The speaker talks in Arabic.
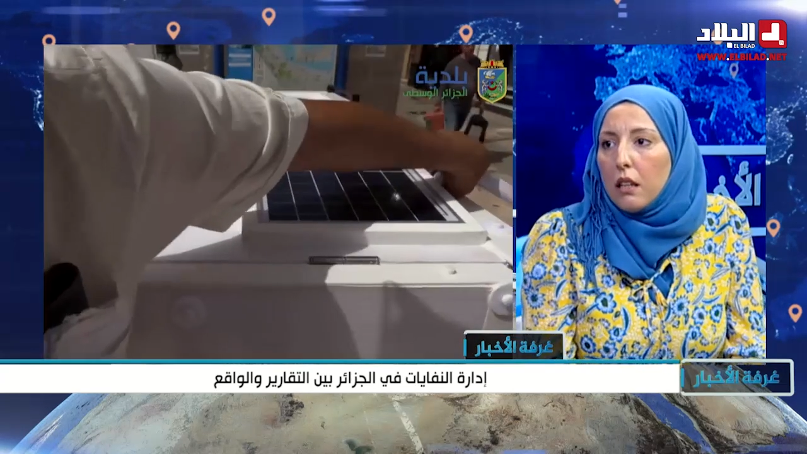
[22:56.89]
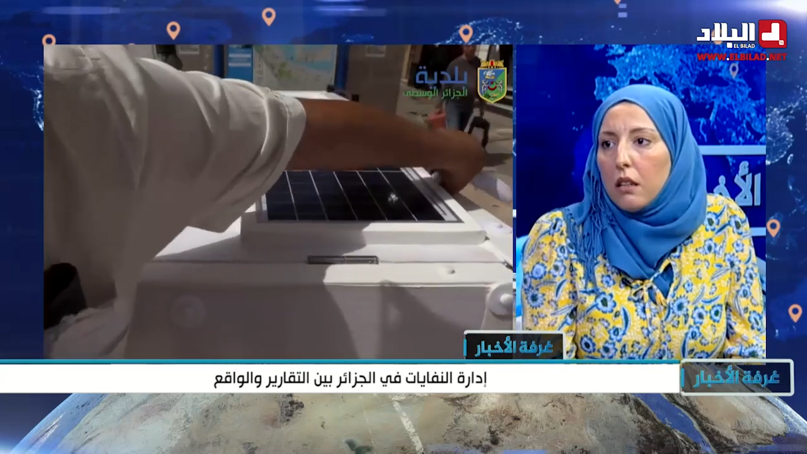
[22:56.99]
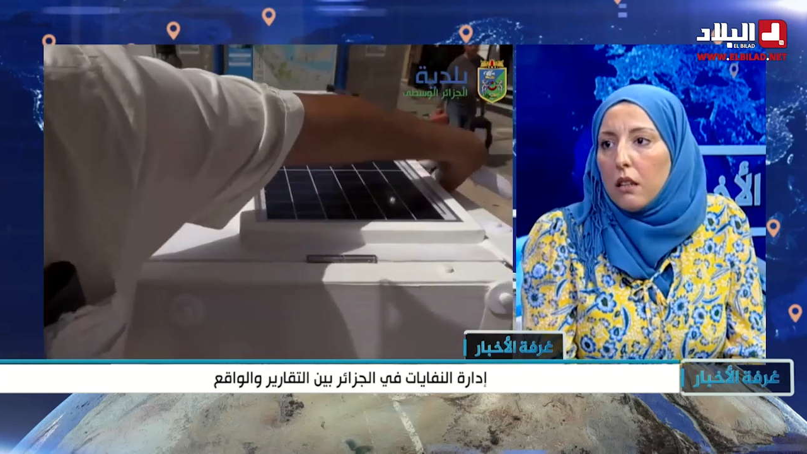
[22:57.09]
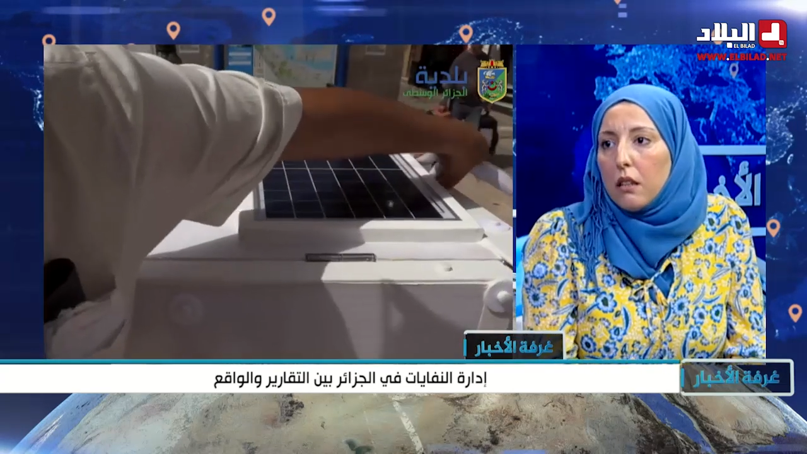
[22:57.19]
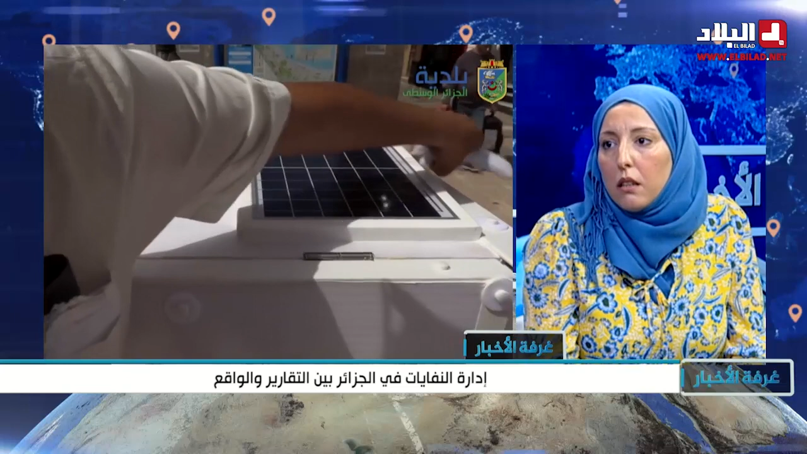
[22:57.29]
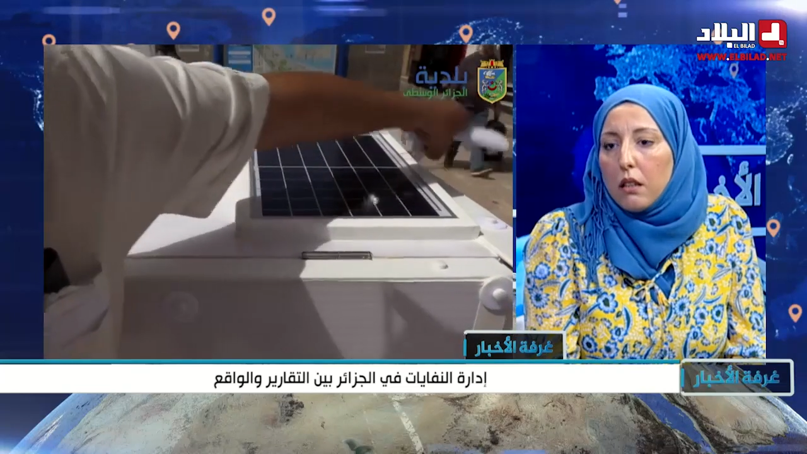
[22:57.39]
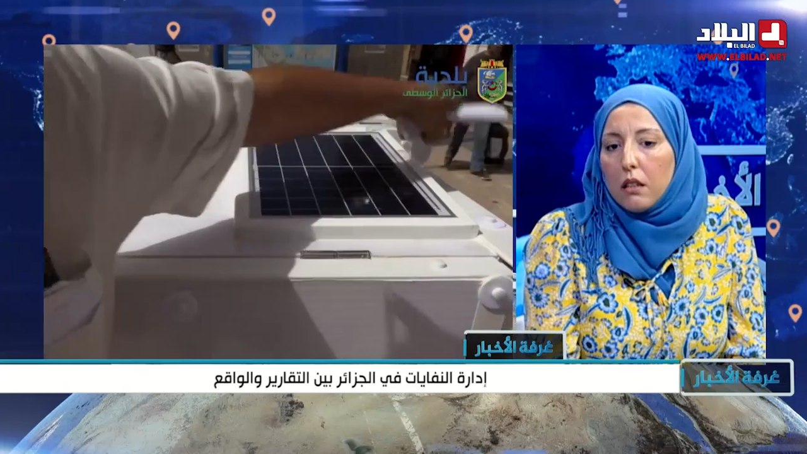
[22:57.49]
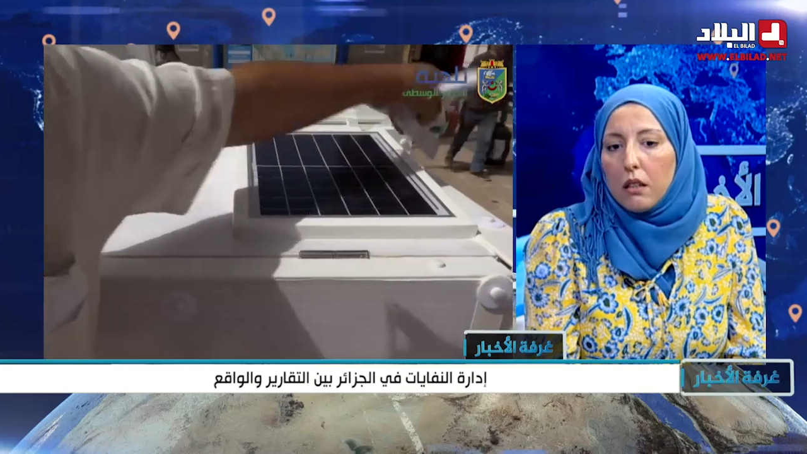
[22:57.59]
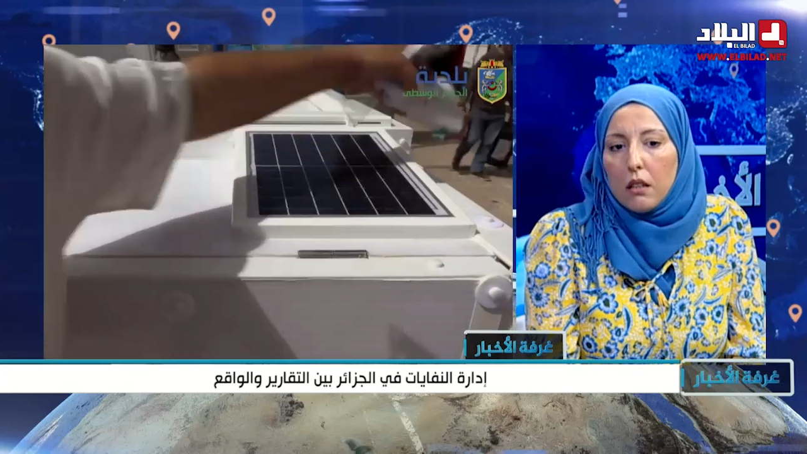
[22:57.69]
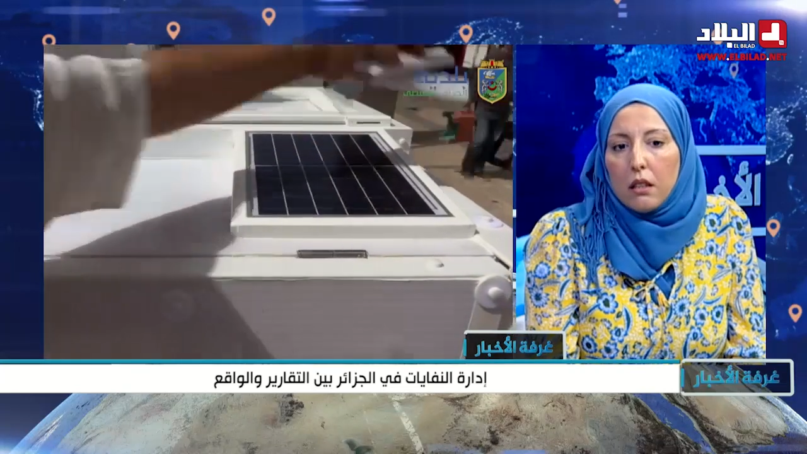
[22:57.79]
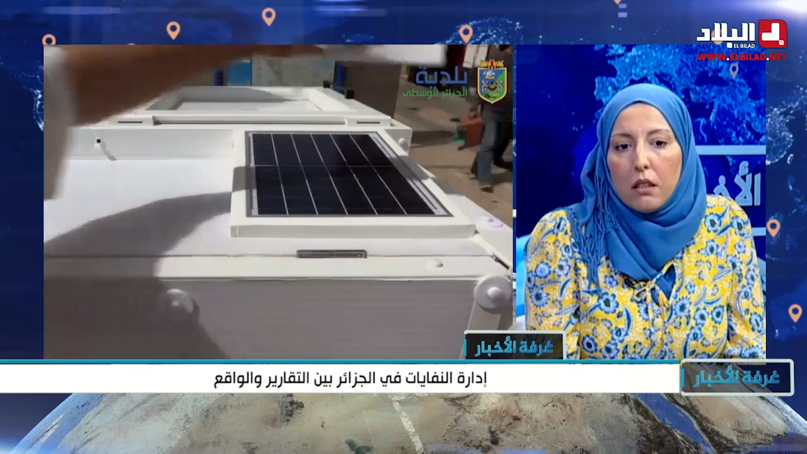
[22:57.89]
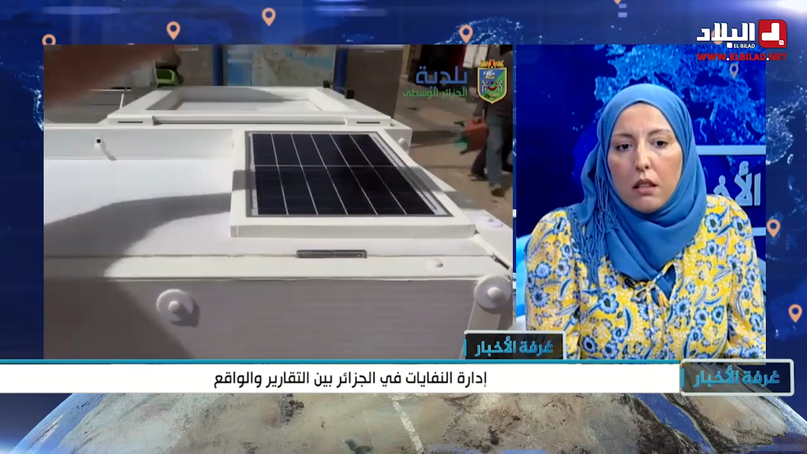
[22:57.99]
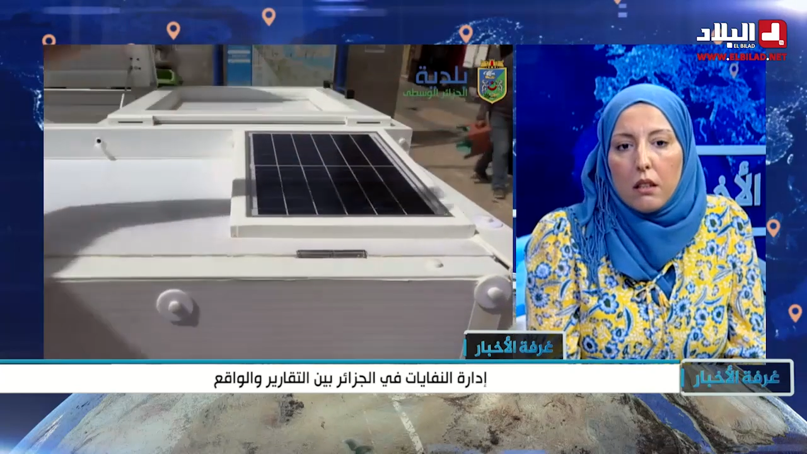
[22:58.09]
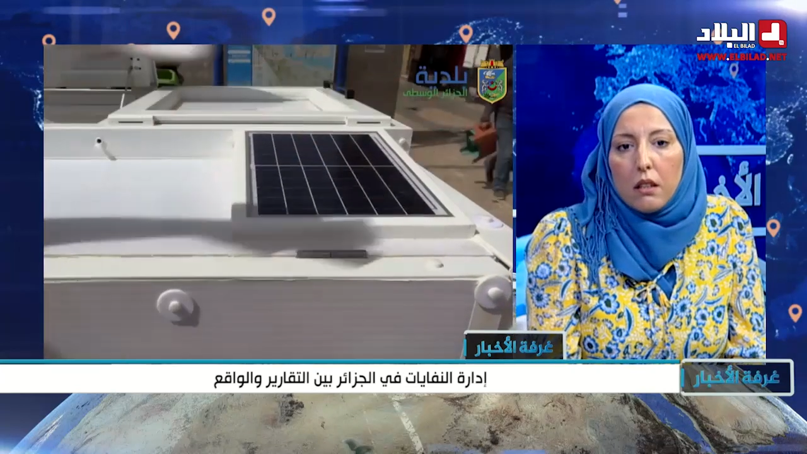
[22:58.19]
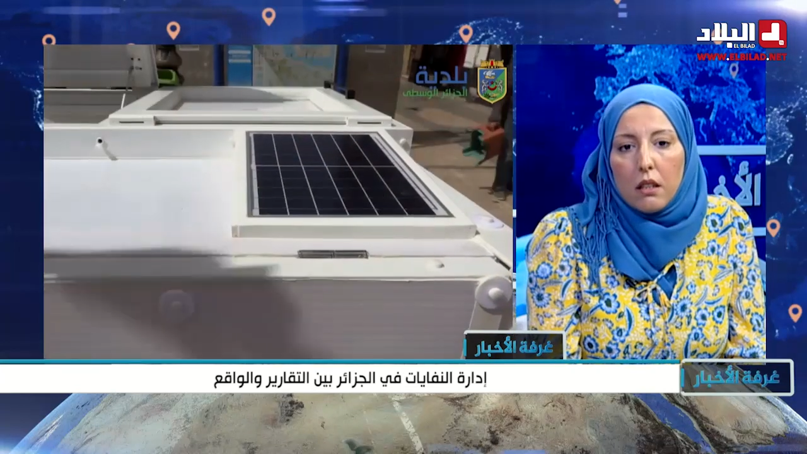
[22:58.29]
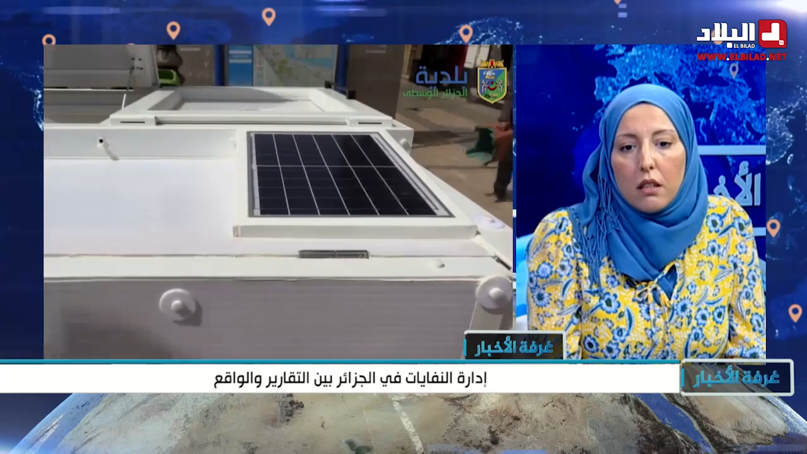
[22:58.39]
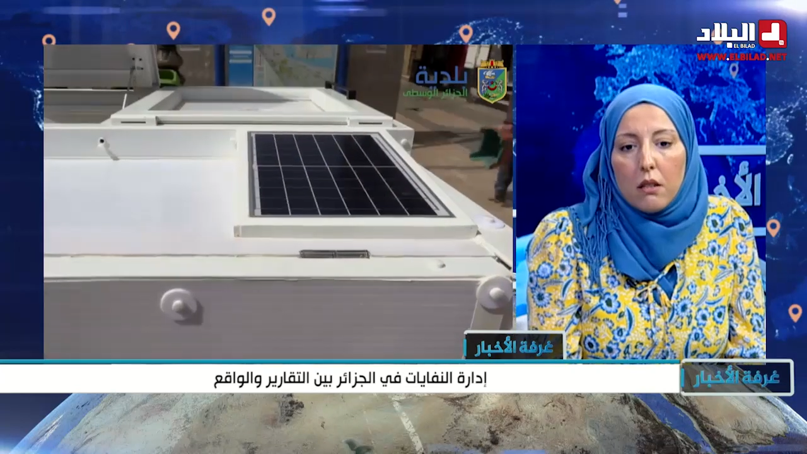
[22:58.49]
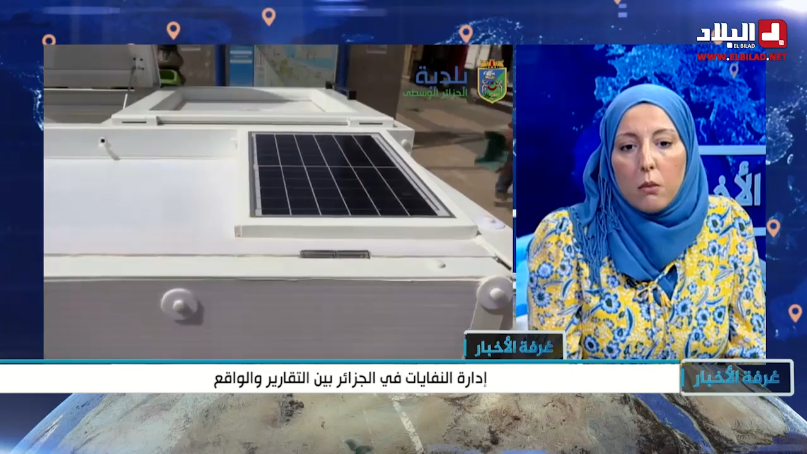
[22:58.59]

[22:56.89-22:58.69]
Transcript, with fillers: آه،